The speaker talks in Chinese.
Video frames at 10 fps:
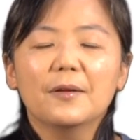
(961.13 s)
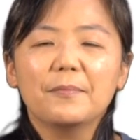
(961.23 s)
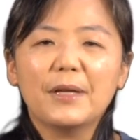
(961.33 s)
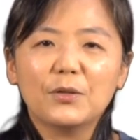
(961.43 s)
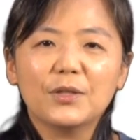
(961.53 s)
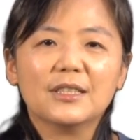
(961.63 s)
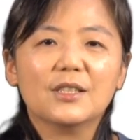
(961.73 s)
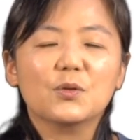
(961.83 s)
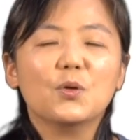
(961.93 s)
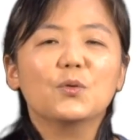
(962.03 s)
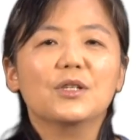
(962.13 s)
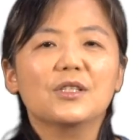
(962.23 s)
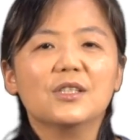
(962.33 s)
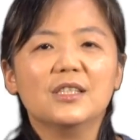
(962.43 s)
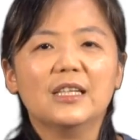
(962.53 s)
面对这个错误的
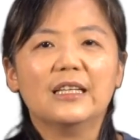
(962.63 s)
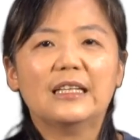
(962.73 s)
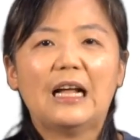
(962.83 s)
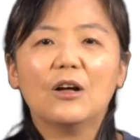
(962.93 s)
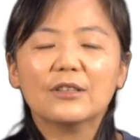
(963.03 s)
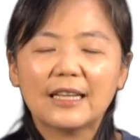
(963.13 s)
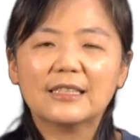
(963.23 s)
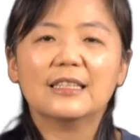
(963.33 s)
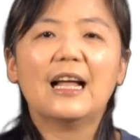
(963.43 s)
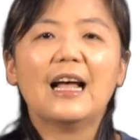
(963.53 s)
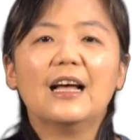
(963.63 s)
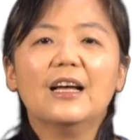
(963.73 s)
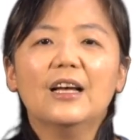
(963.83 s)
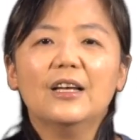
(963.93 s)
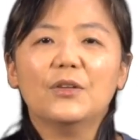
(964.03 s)
事情，然后带着他
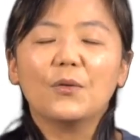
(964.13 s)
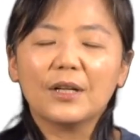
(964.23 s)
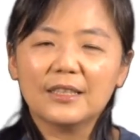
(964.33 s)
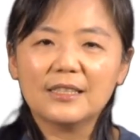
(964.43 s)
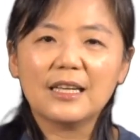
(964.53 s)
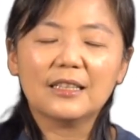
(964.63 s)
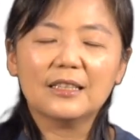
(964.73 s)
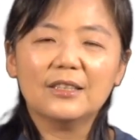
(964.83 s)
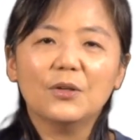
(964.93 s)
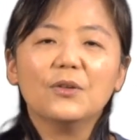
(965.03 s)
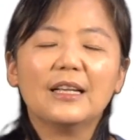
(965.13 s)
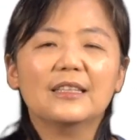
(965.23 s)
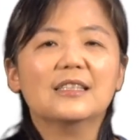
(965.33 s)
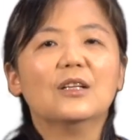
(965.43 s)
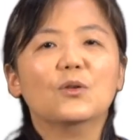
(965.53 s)
勇敢的向勇敢
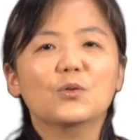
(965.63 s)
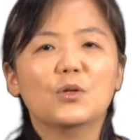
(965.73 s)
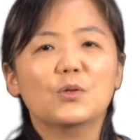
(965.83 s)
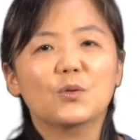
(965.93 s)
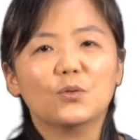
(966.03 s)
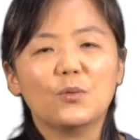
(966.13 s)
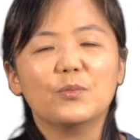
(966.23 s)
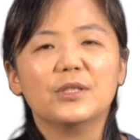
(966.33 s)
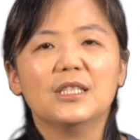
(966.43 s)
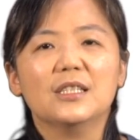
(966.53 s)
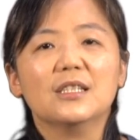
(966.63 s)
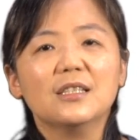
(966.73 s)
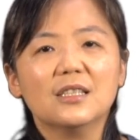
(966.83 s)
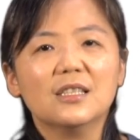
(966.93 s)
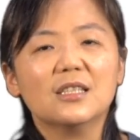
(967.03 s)
的向同学说对不起，甚
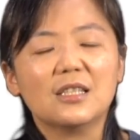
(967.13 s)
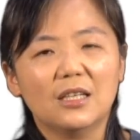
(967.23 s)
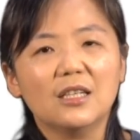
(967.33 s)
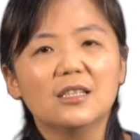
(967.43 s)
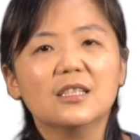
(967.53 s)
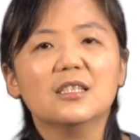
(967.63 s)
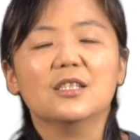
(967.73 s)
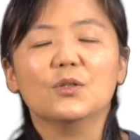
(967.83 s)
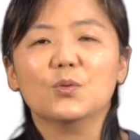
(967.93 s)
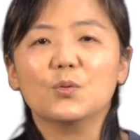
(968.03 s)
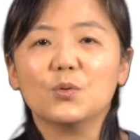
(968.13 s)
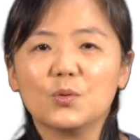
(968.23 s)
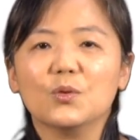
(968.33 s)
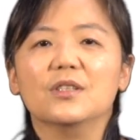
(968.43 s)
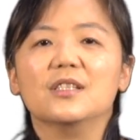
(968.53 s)
至是承认自己做
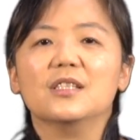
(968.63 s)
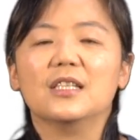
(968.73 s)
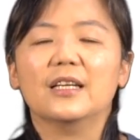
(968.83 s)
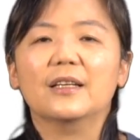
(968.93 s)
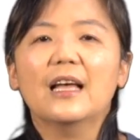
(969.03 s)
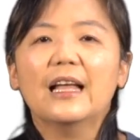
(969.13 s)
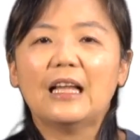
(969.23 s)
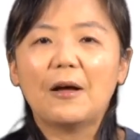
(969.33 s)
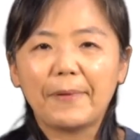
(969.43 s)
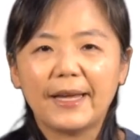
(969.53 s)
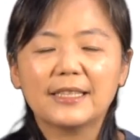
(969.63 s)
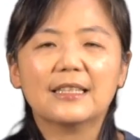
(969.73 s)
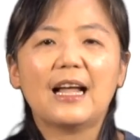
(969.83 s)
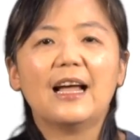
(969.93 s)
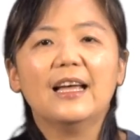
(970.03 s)
错的事情，然后陪着
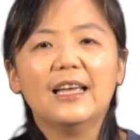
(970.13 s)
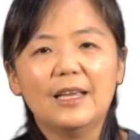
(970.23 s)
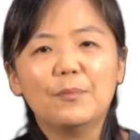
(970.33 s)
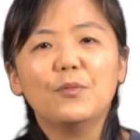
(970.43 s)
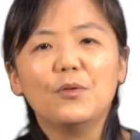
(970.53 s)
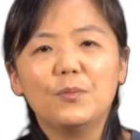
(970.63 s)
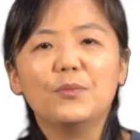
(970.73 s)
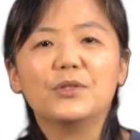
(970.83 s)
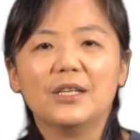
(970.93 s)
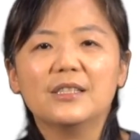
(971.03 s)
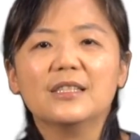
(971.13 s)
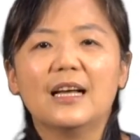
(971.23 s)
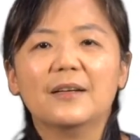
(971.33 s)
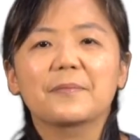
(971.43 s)
他一步一步成长。